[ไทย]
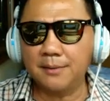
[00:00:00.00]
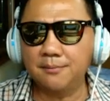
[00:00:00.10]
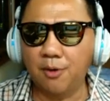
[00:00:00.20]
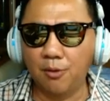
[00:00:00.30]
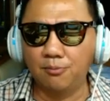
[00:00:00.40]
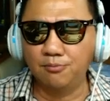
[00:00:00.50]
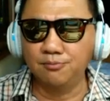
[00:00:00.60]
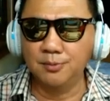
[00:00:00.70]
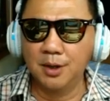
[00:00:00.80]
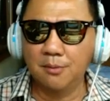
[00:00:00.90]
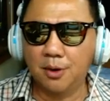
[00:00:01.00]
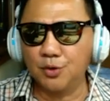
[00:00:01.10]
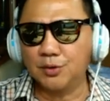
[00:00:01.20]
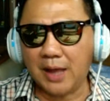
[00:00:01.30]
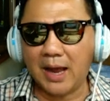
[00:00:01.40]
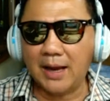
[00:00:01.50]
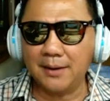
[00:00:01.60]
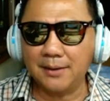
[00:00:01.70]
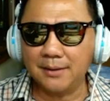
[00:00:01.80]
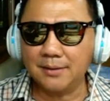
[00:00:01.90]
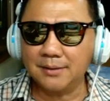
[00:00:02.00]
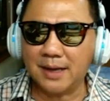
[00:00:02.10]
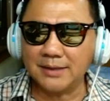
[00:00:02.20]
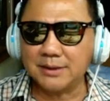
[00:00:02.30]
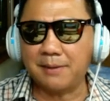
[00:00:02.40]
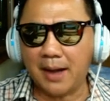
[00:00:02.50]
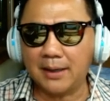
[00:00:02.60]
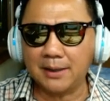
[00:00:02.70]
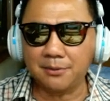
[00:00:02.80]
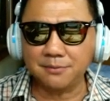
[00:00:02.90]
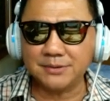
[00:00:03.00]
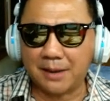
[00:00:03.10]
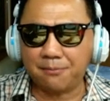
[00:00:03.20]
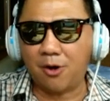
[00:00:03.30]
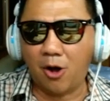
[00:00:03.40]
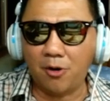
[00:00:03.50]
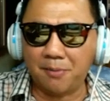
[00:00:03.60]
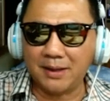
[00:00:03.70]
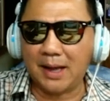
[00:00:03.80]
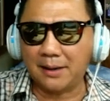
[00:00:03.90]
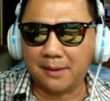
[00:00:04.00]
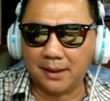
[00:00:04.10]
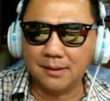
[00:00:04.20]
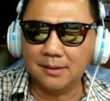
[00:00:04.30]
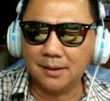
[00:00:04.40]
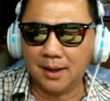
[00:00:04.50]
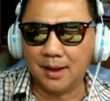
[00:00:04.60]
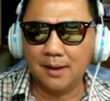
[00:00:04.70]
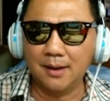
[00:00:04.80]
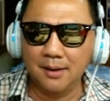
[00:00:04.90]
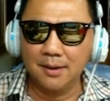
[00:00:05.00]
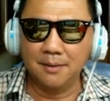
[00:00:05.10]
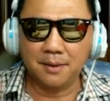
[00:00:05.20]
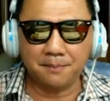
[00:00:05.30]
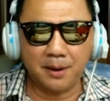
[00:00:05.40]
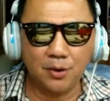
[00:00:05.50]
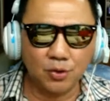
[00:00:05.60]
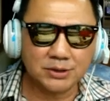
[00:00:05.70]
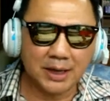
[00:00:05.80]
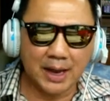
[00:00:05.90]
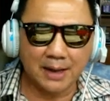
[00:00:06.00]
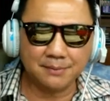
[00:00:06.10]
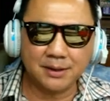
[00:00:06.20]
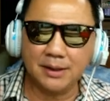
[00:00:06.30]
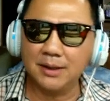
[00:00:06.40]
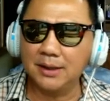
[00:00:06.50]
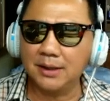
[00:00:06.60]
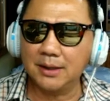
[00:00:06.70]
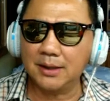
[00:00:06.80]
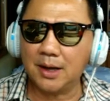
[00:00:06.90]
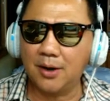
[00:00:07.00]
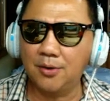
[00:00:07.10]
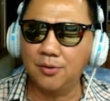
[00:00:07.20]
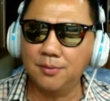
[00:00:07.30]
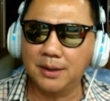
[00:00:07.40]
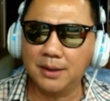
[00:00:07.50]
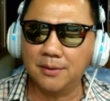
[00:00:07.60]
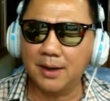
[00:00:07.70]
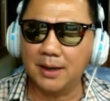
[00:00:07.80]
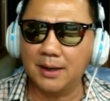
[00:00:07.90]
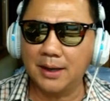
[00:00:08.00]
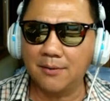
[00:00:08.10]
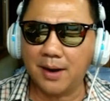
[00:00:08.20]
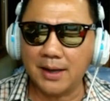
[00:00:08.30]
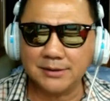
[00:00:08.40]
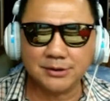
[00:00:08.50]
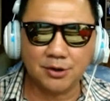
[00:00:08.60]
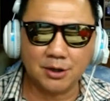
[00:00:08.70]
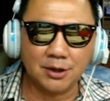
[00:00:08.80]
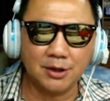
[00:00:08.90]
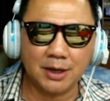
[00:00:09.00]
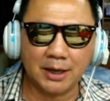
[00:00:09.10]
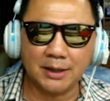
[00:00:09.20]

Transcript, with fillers: ผมพออยู่ใต้ใต้สะพานเนี่ยผมจับกล้องไม่ทันมันนะฮะมันเป็นลูกฉลามที่เขาเหมือนกับว่าเลี้ยงไว้ให้สโนว์เกอร์กัน